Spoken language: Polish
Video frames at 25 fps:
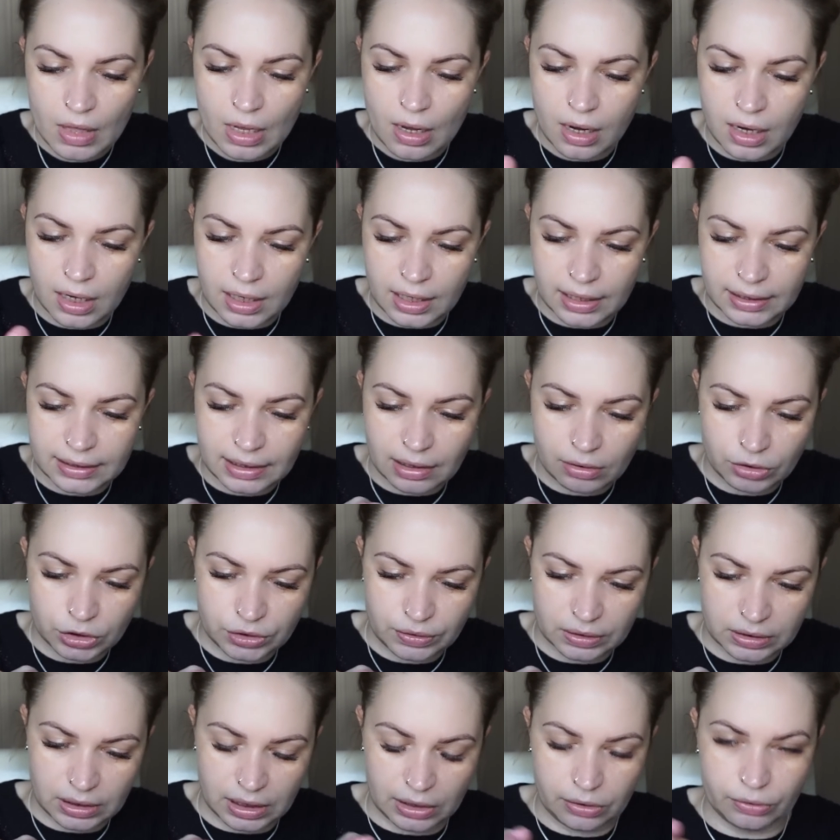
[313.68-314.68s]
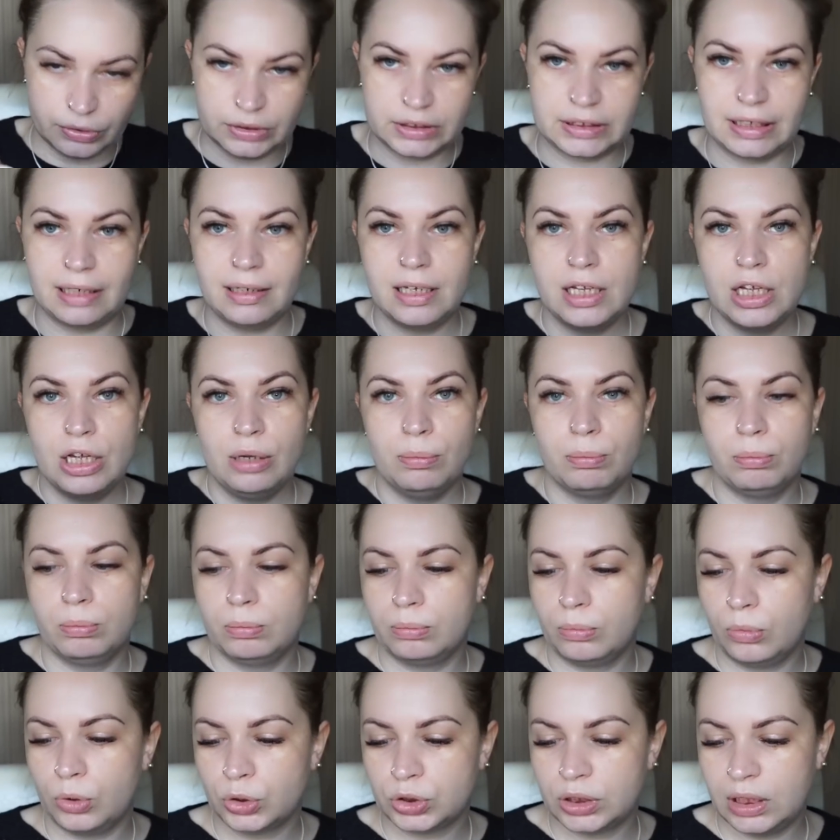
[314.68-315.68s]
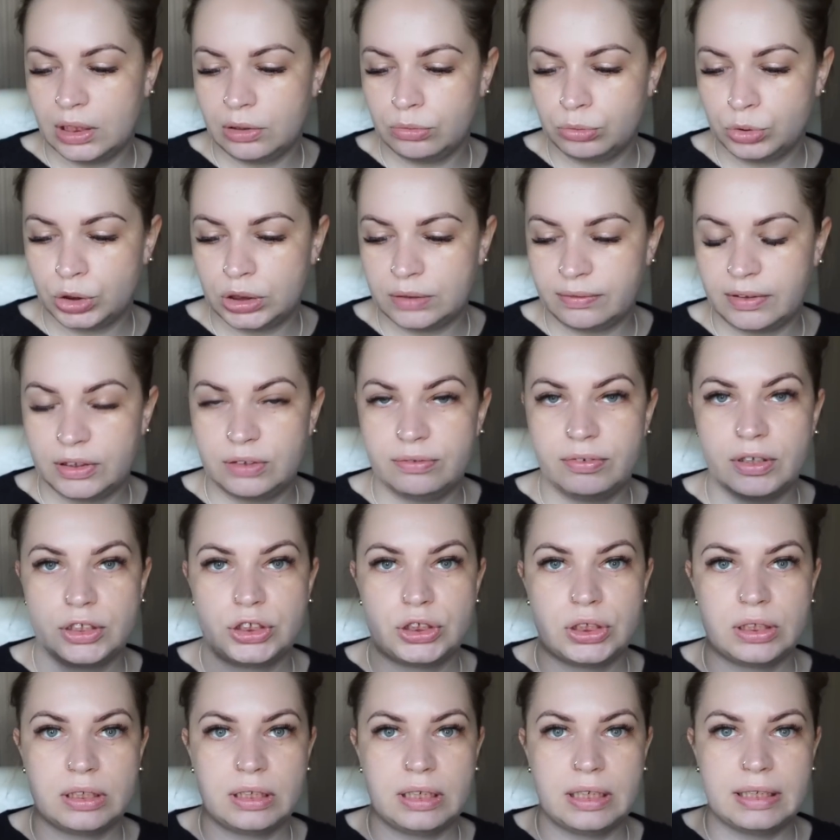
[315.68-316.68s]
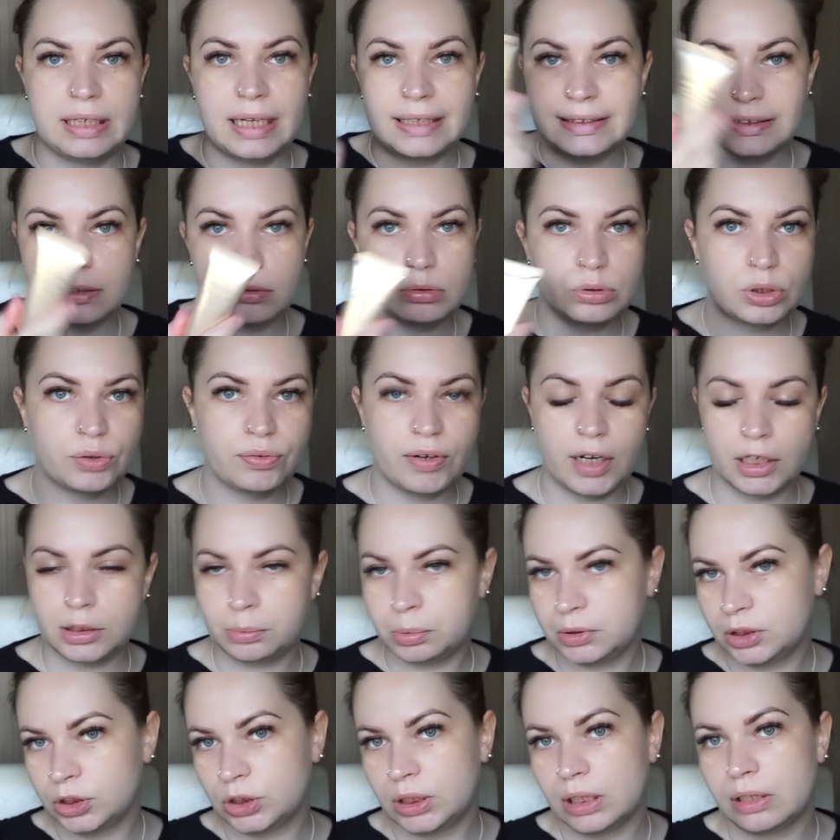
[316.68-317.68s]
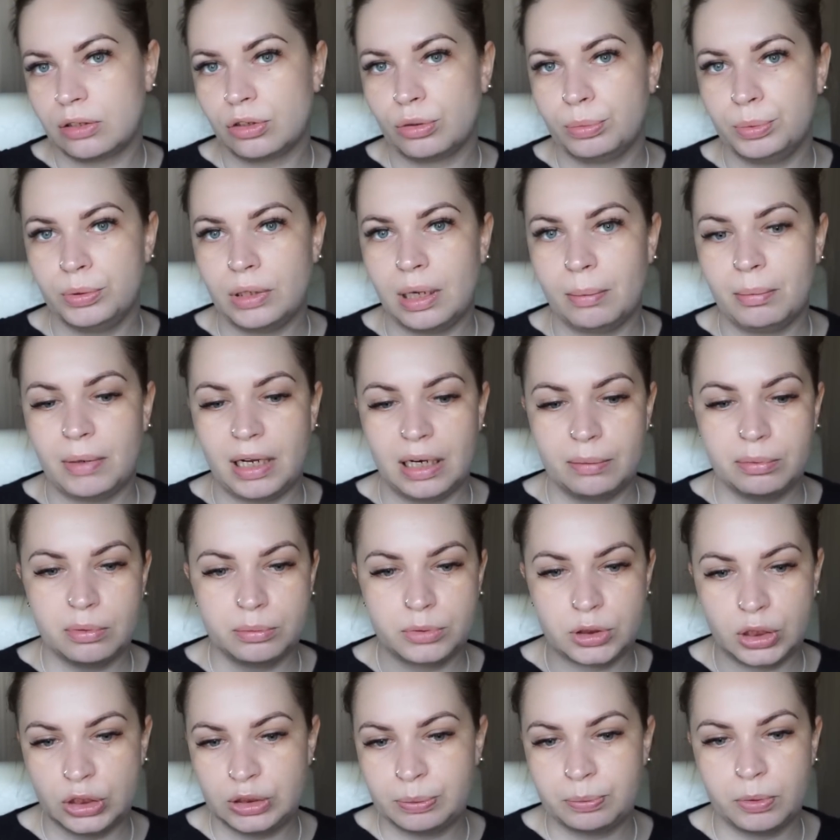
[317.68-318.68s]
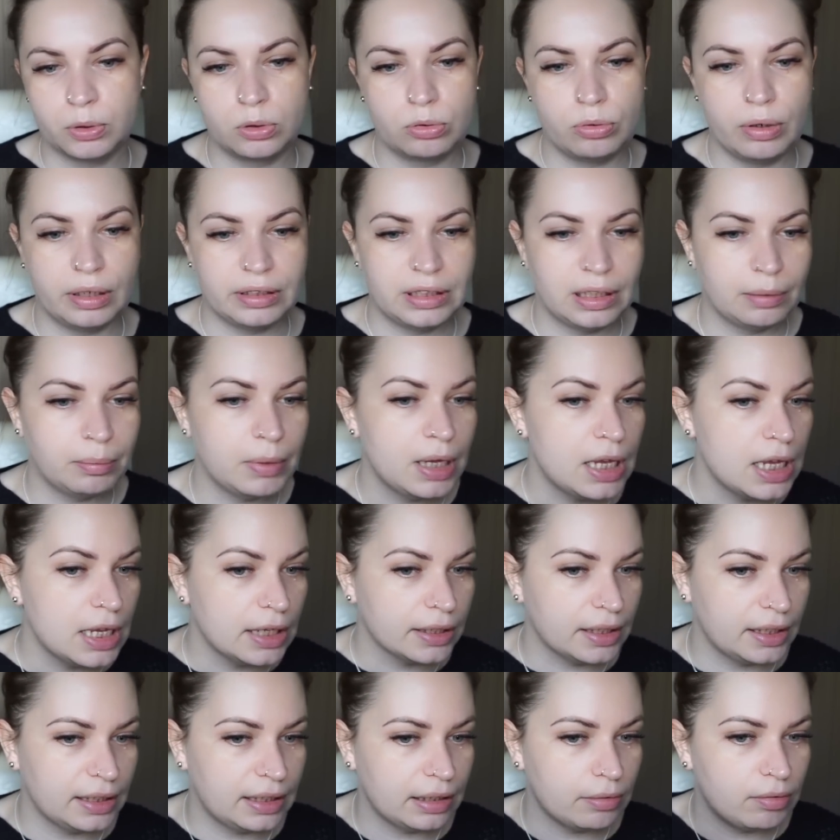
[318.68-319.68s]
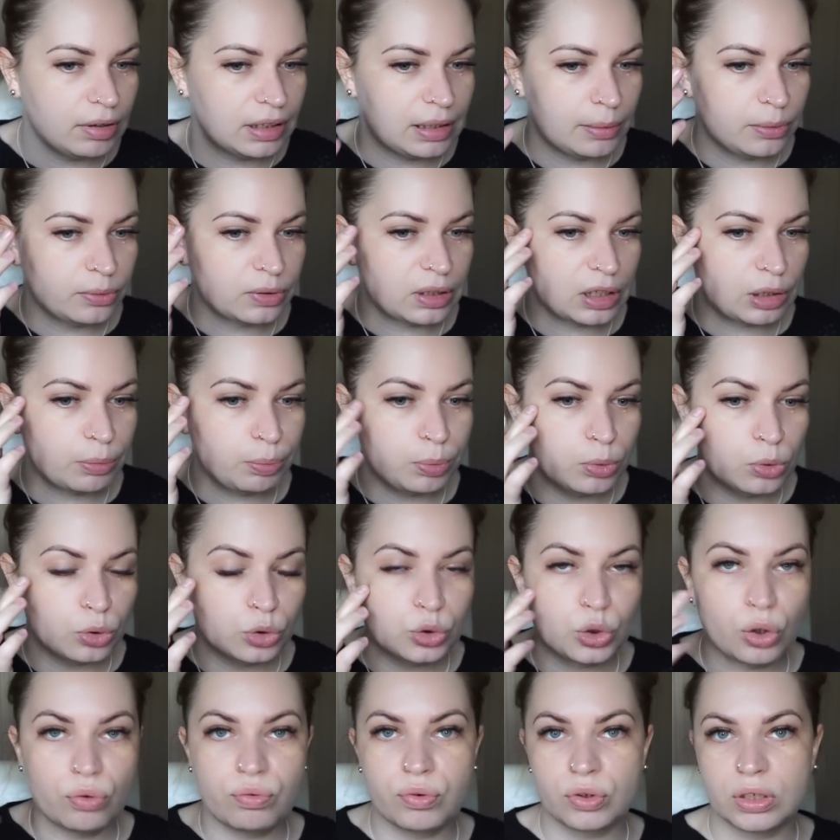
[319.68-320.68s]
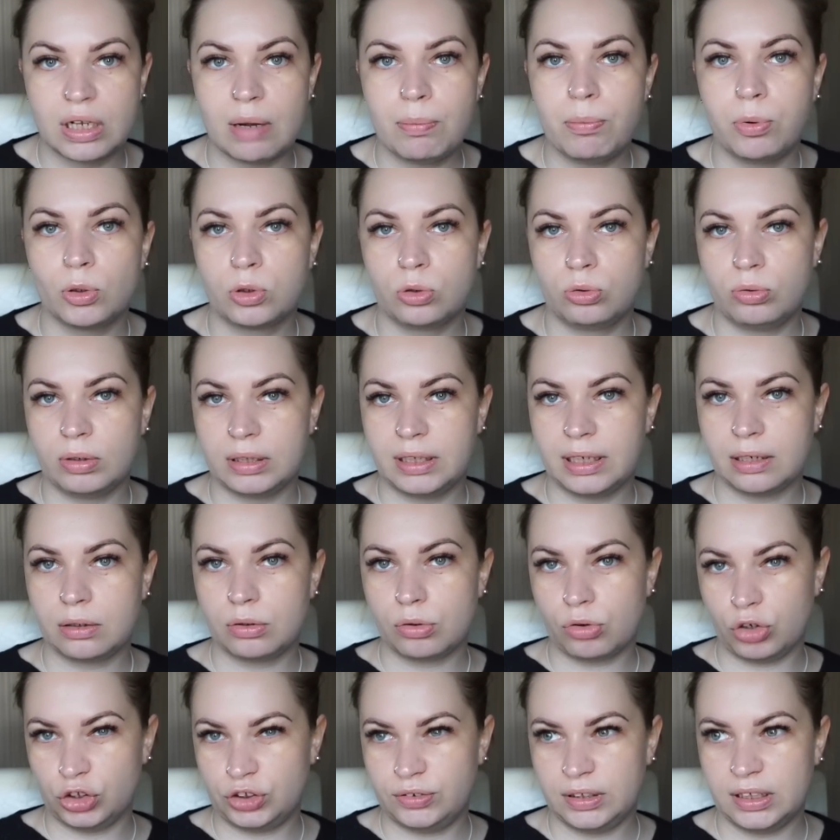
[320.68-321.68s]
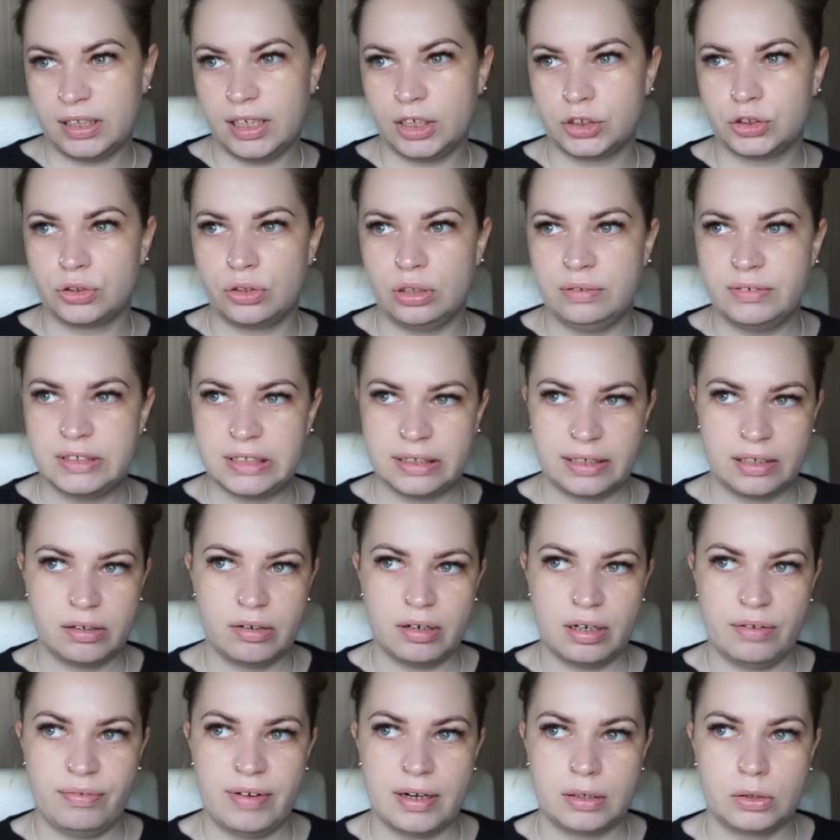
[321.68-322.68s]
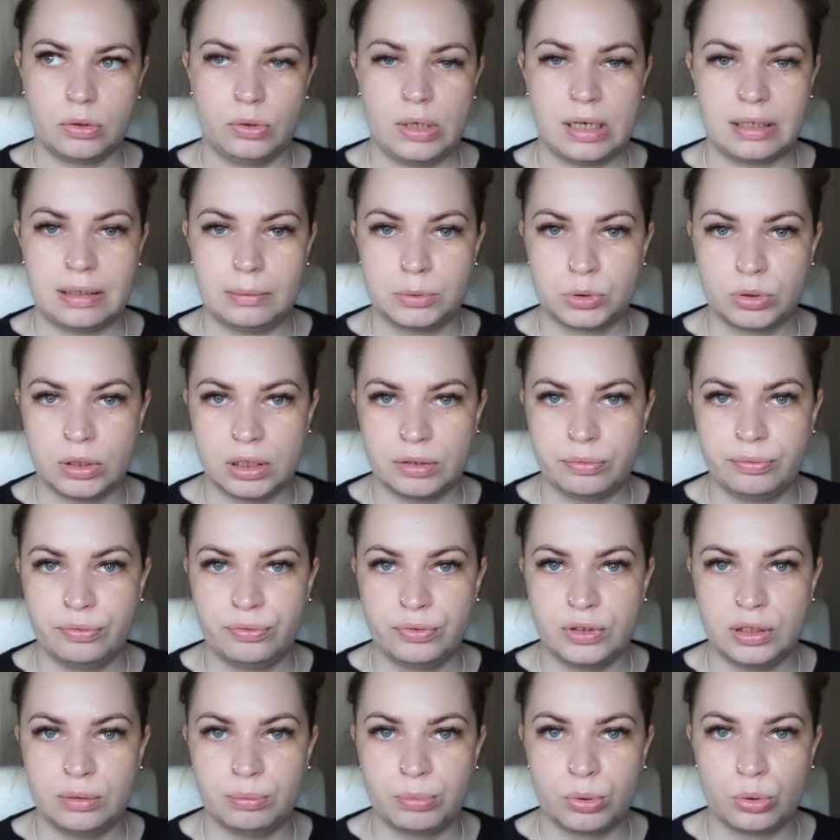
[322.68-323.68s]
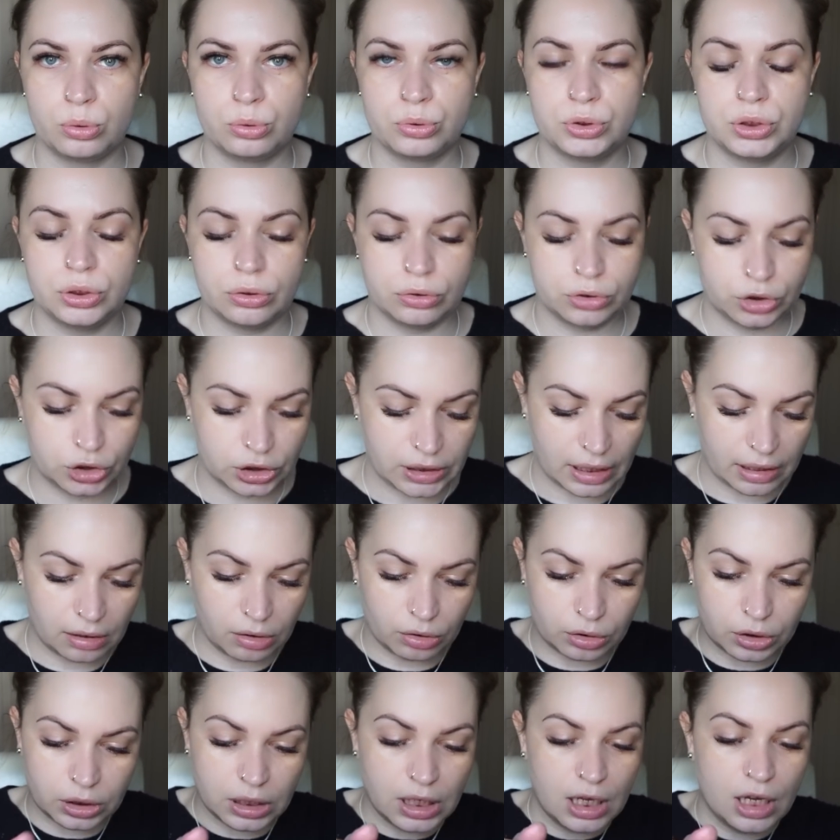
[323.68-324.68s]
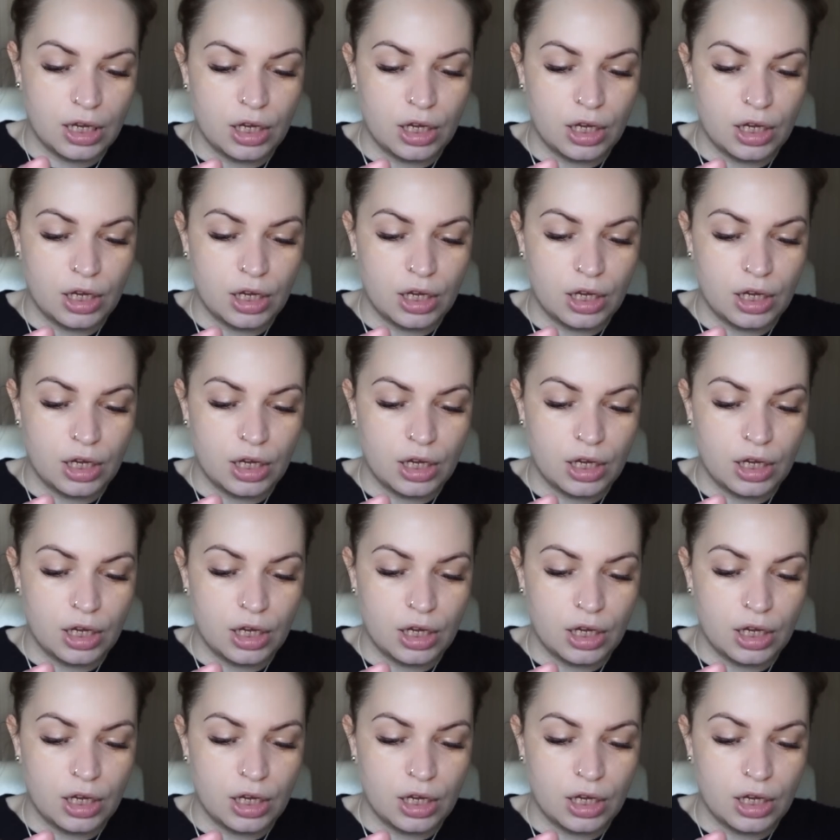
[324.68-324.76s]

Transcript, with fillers: E, ta rozświetlająca. Można jej używać właśnie na całą twarz, bo też tak robiłam, albo myśleć z podkładem, kiedy nakładam ją tak punktowo na podkład jako rozświetlacz, to nie z takiego efektu jak na przykład w tym produkcie od Charlotte